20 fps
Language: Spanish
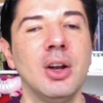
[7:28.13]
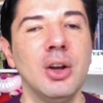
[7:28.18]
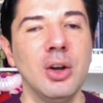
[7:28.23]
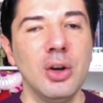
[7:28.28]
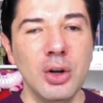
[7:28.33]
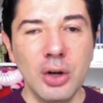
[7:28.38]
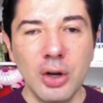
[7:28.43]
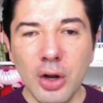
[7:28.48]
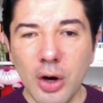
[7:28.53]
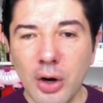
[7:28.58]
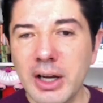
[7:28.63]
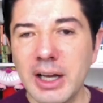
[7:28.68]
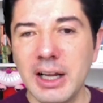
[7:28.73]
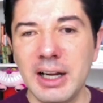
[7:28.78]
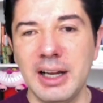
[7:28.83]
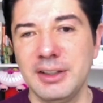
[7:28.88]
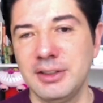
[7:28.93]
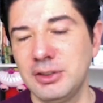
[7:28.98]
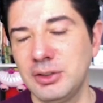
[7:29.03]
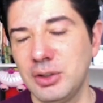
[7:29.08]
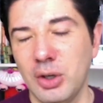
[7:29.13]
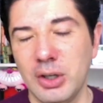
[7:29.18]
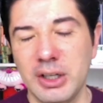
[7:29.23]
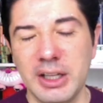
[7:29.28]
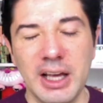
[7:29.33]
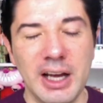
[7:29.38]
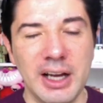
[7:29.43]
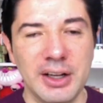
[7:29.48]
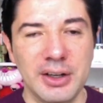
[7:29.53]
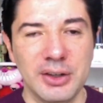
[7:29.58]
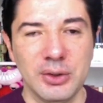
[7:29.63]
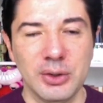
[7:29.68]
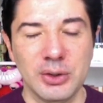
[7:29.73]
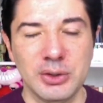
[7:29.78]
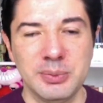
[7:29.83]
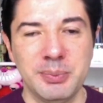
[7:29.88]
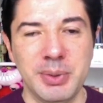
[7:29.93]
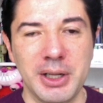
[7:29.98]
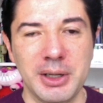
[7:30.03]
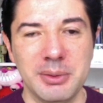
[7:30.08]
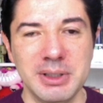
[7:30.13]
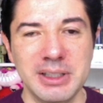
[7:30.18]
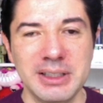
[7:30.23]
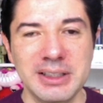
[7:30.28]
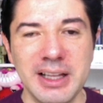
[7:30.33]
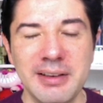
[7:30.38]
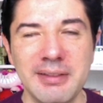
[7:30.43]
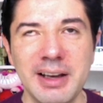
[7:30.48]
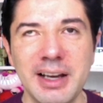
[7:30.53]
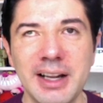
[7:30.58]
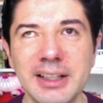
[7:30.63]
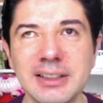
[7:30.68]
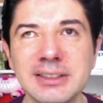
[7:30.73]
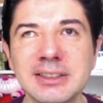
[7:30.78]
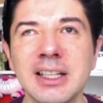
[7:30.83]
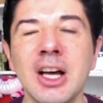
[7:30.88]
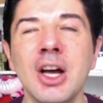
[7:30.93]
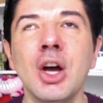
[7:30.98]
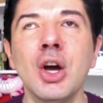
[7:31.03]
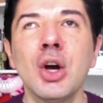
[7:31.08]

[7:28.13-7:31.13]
lo que la historia nos permite ver es